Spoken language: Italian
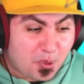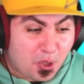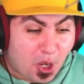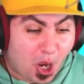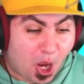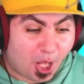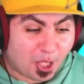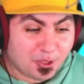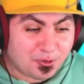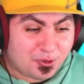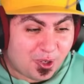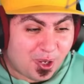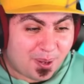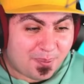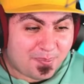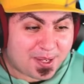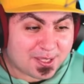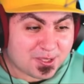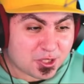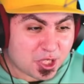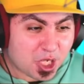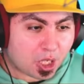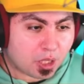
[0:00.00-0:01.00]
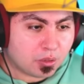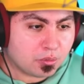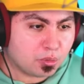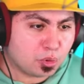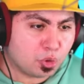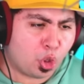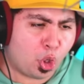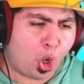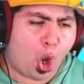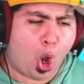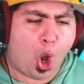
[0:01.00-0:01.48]
Pronto a mangiare?
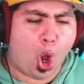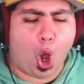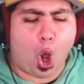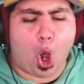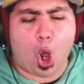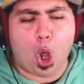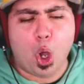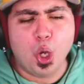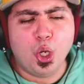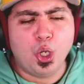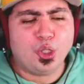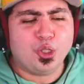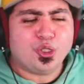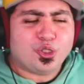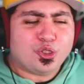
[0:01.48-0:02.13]
No!